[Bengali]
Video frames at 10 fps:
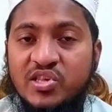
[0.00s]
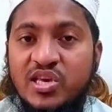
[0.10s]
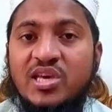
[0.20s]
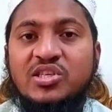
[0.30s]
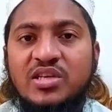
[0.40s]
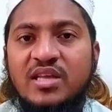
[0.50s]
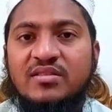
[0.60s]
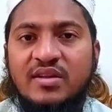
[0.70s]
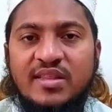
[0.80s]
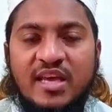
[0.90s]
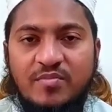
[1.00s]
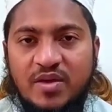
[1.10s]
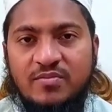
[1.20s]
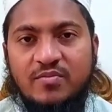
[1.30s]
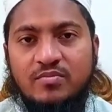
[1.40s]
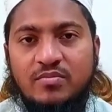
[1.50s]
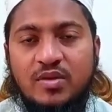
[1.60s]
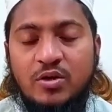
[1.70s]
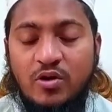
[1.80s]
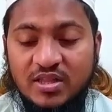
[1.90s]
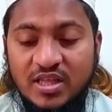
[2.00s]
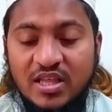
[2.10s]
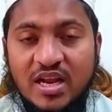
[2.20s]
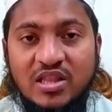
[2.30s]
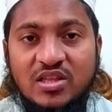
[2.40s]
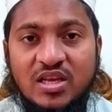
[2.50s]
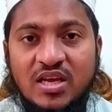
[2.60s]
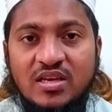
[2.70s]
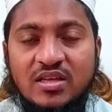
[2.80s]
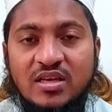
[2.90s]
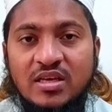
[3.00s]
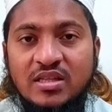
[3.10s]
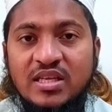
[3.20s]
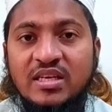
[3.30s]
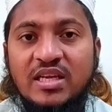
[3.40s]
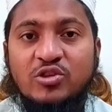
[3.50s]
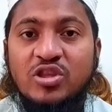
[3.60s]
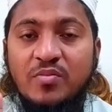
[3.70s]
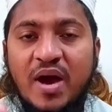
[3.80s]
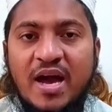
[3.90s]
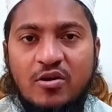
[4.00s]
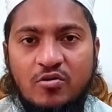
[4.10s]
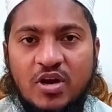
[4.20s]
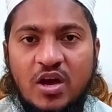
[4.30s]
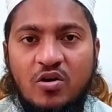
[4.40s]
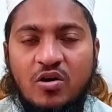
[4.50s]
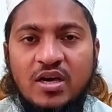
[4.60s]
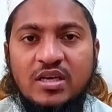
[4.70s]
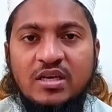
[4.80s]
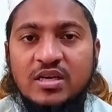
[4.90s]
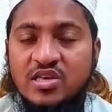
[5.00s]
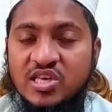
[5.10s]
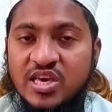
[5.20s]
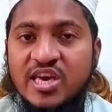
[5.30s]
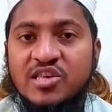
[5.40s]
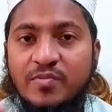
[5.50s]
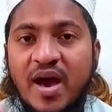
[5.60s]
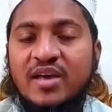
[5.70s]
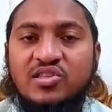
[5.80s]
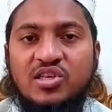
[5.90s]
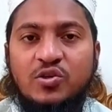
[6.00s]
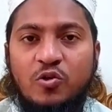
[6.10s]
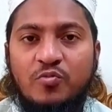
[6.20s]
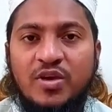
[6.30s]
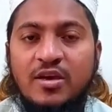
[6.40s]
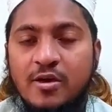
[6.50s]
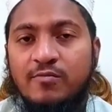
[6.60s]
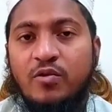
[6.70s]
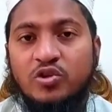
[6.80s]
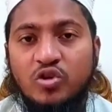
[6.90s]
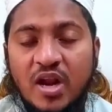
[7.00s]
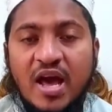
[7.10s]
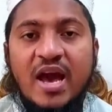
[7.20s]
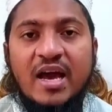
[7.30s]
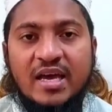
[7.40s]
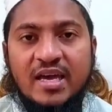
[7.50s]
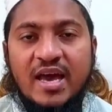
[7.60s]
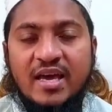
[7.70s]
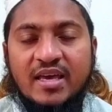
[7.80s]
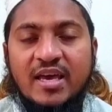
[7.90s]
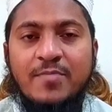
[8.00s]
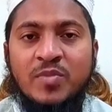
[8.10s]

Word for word: শেষ রাত্রে দেখবেন অর্থাৎ রাত্রের তিনটা যদি ভাগ করা হয় শেষ ভাগ যেটি হবে ফজরের আগে আগে